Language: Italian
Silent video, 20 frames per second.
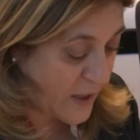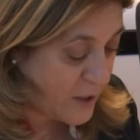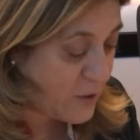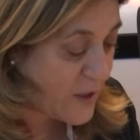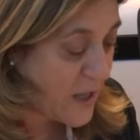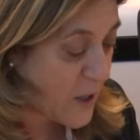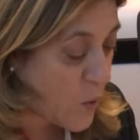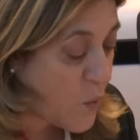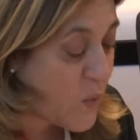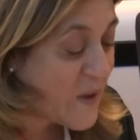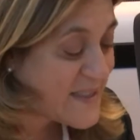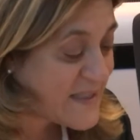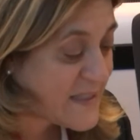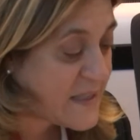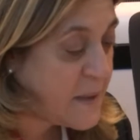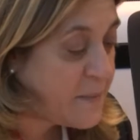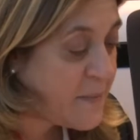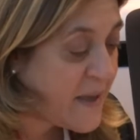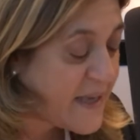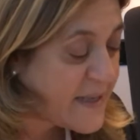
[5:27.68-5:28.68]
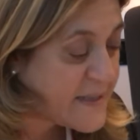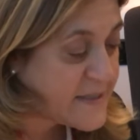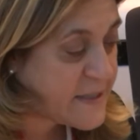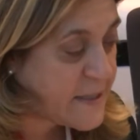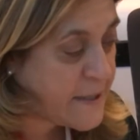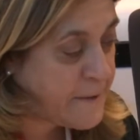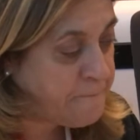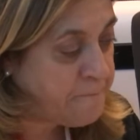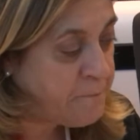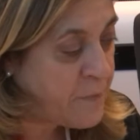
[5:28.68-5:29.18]
allora questi
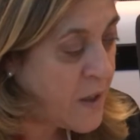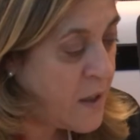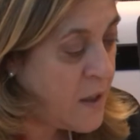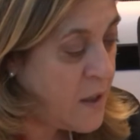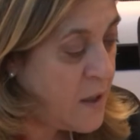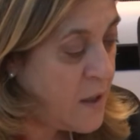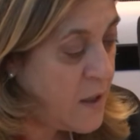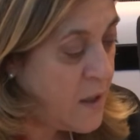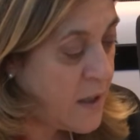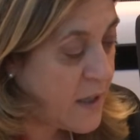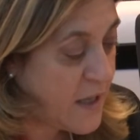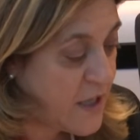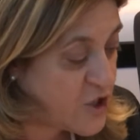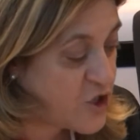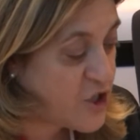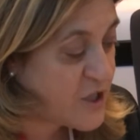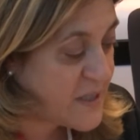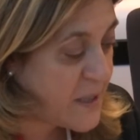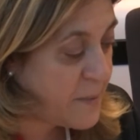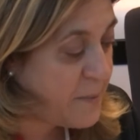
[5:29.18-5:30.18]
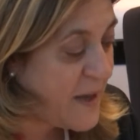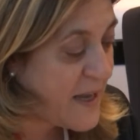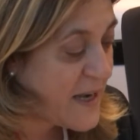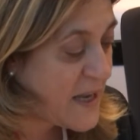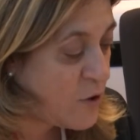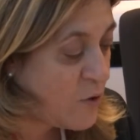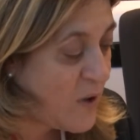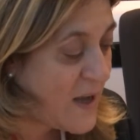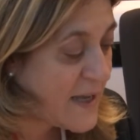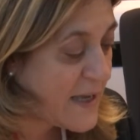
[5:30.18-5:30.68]
mesi che ci
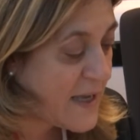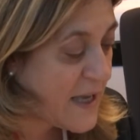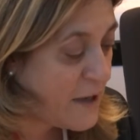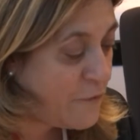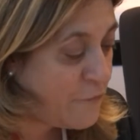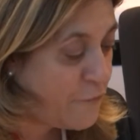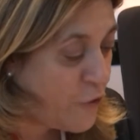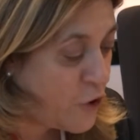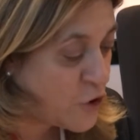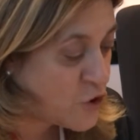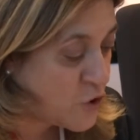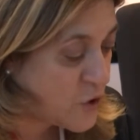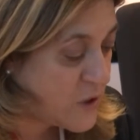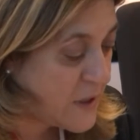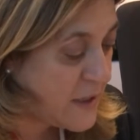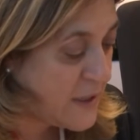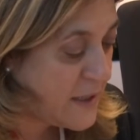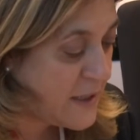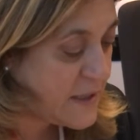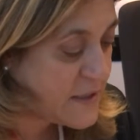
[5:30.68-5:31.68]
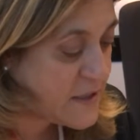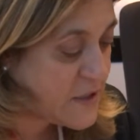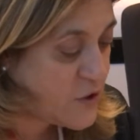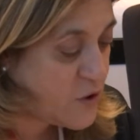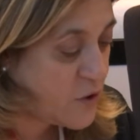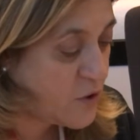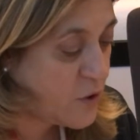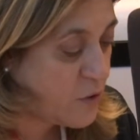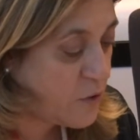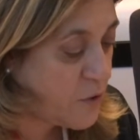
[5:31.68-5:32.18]
separano anche al voto delle
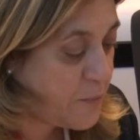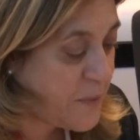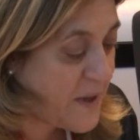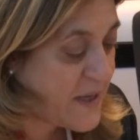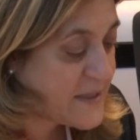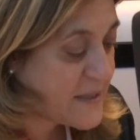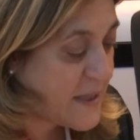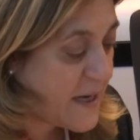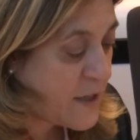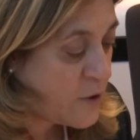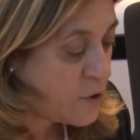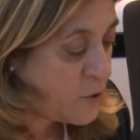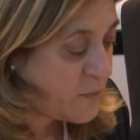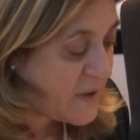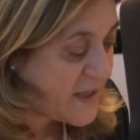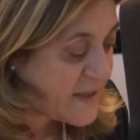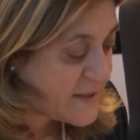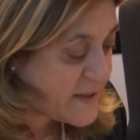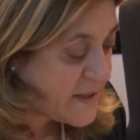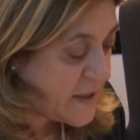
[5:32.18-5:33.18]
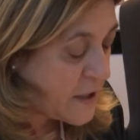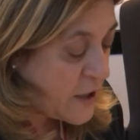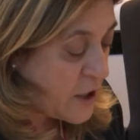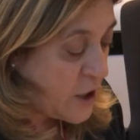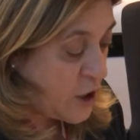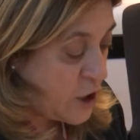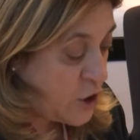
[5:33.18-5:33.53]
elezioni europee saranno mesi